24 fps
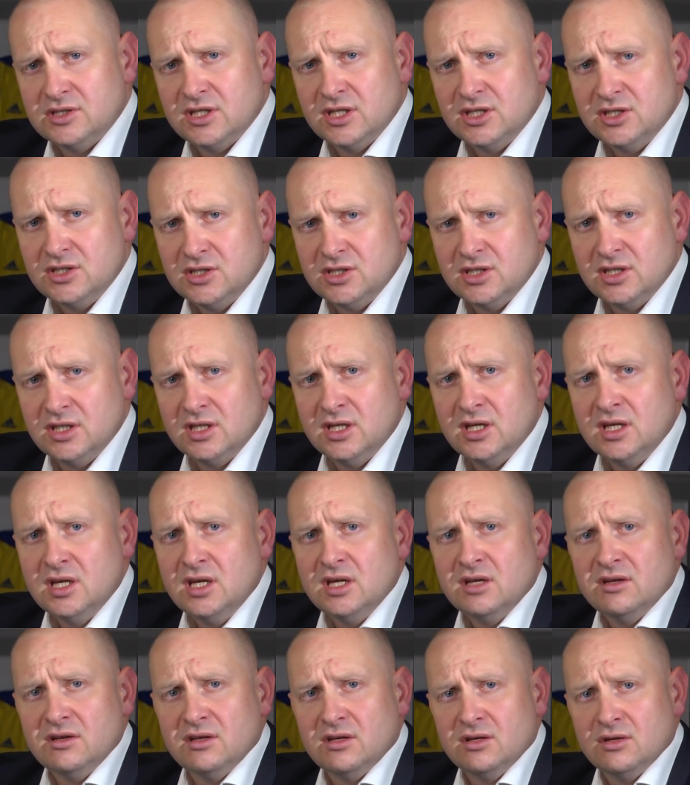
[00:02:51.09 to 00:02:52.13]
części
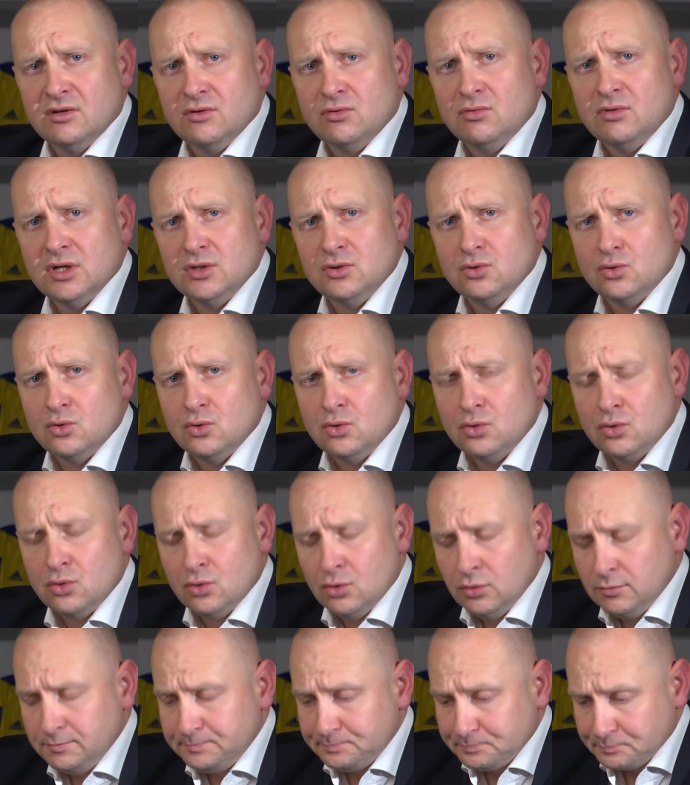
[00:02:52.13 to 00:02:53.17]
y, układu
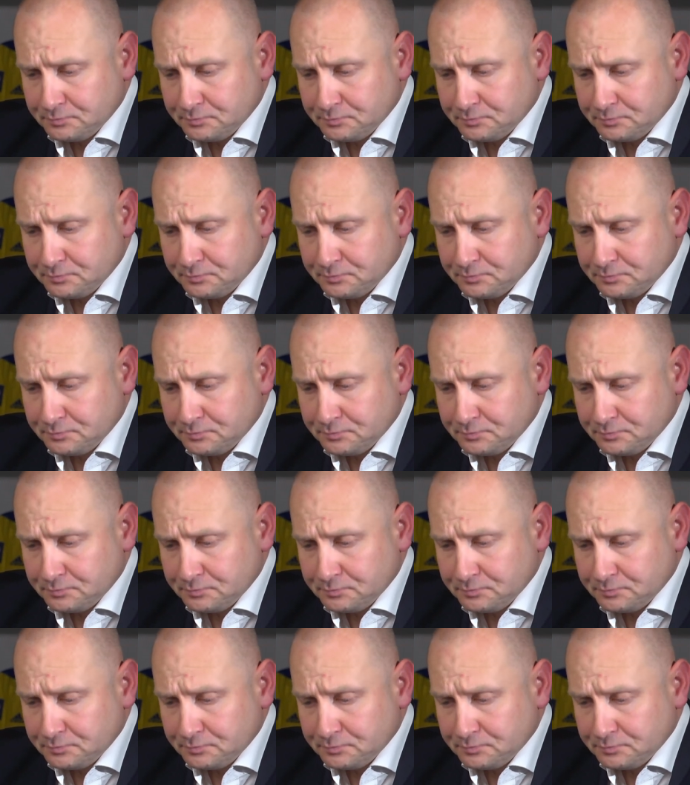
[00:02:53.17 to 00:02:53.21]
ruchu.